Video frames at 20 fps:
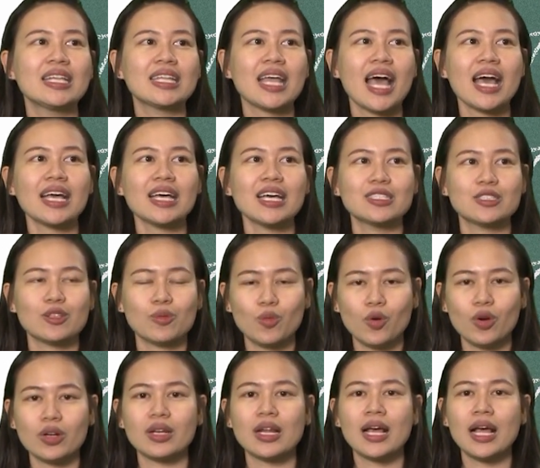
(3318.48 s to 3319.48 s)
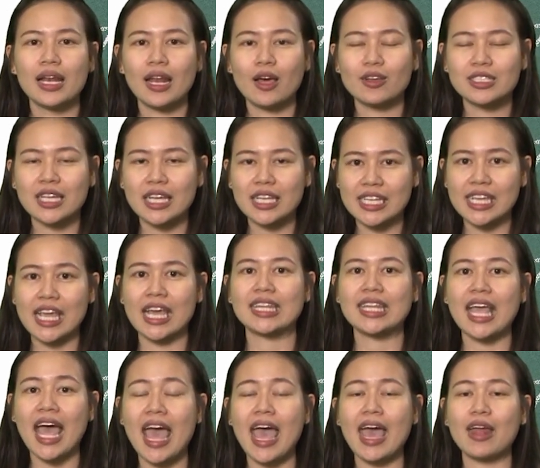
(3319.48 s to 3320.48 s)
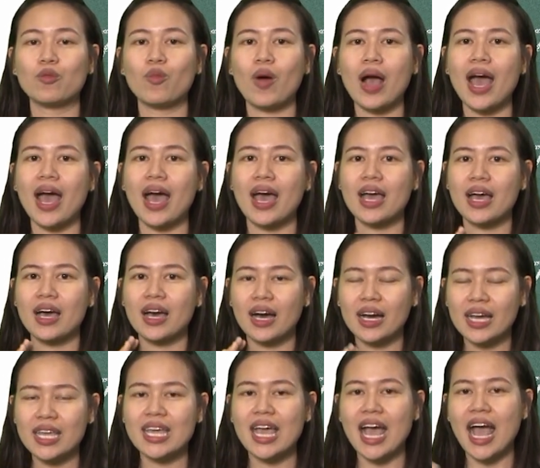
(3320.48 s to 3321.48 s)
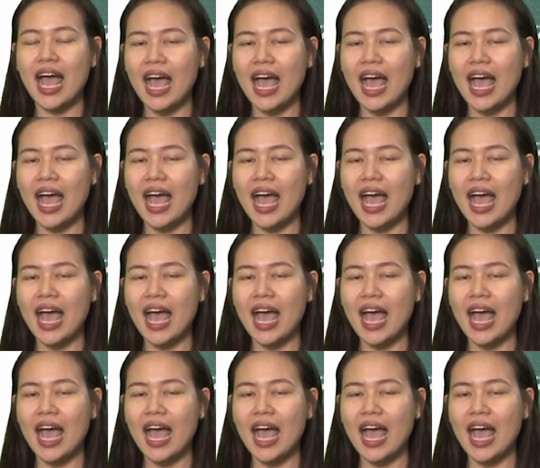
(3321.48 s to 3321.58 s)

ถ้าเกิดสมมติเราจะเขียนแทนว่า เอ้ย